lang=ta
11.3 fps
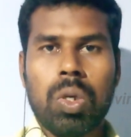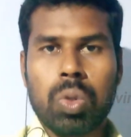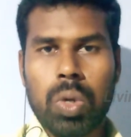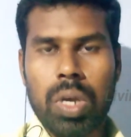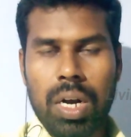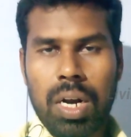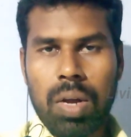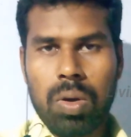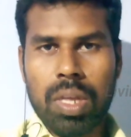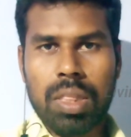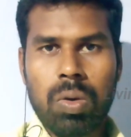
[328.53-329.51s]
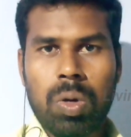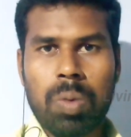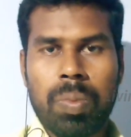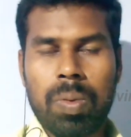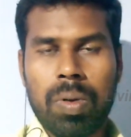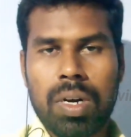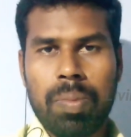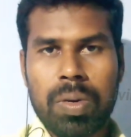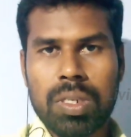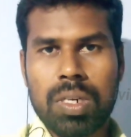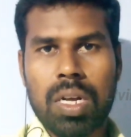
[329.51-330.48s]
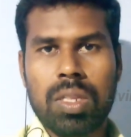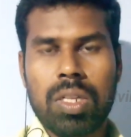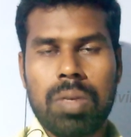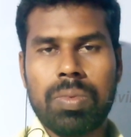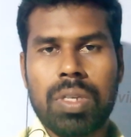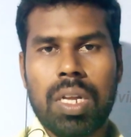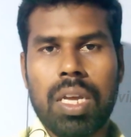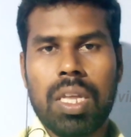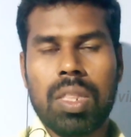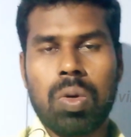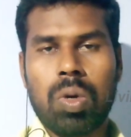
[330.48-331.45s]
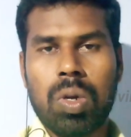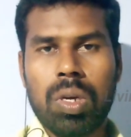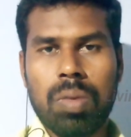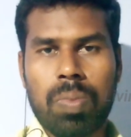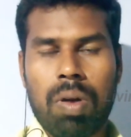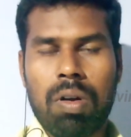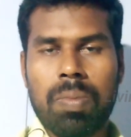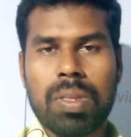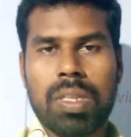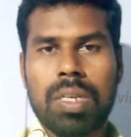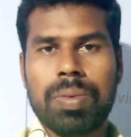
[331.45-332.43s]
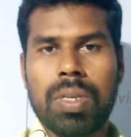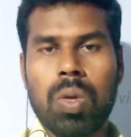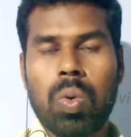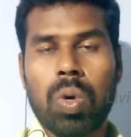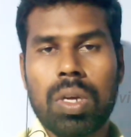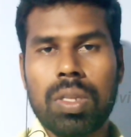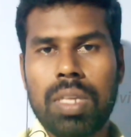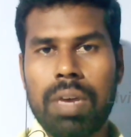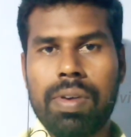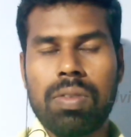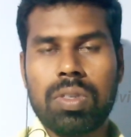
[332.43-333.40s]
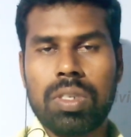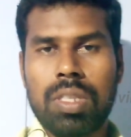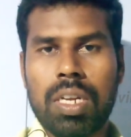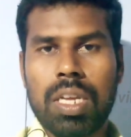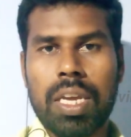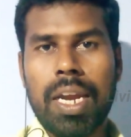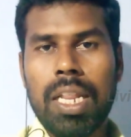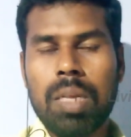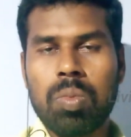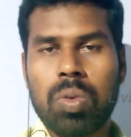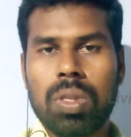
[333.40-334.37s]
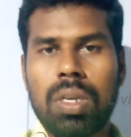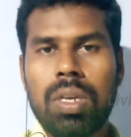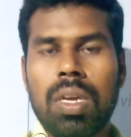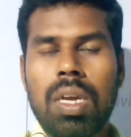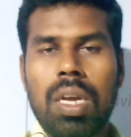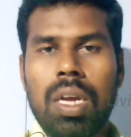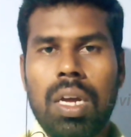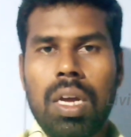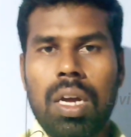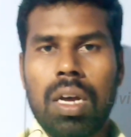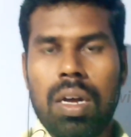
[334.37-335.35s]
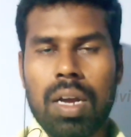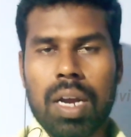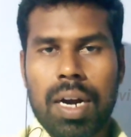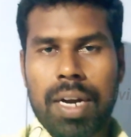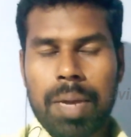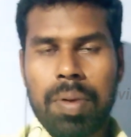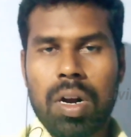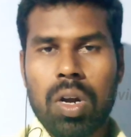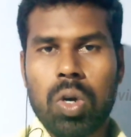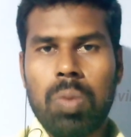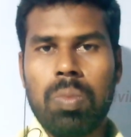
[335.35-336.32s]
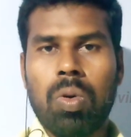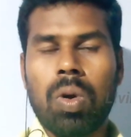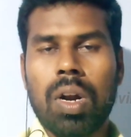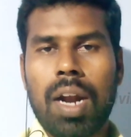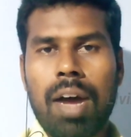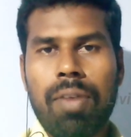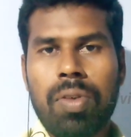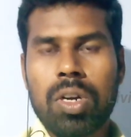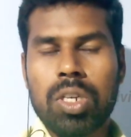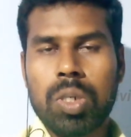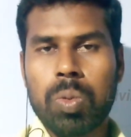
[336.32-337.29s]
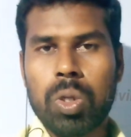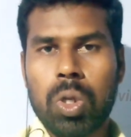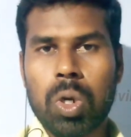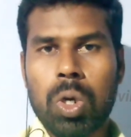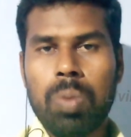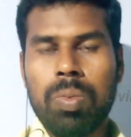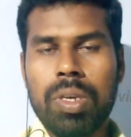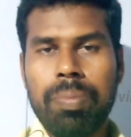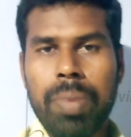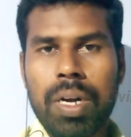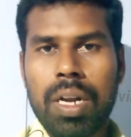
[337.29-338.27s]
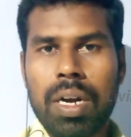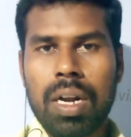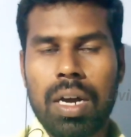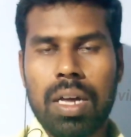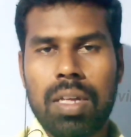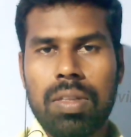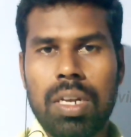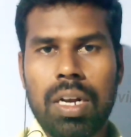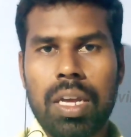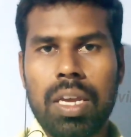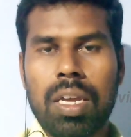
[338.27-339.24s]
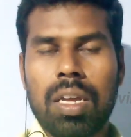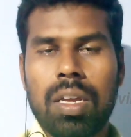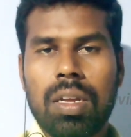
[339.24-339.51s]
ஸோ எல்லோ எந்த ஒரு டிப்ரெஷனாக இருந்தாலும் சரி எந்த ஒரு ப்ராப்ளமாக இருந்தாலும் சரி உங்களுக்கு தேவையான விஷயத்த நீங்கள் எழுதும் போது கட்டாயமாக நடக்கும் உங்களை லாப் அட்ராக்ஷனை பொறுத்த வரைக்கும் இம்மிடியேட்டாக அதாவது இன்றைக்கி